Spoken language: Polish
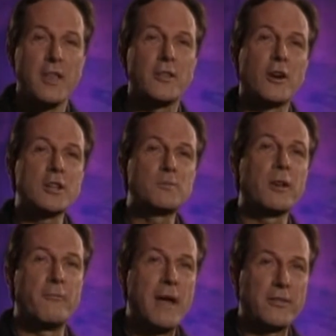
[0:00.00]

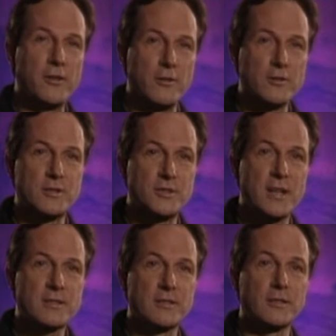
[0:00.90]
Ewangelia Mateusza
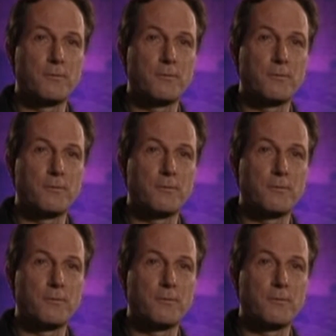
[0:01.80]
podaje,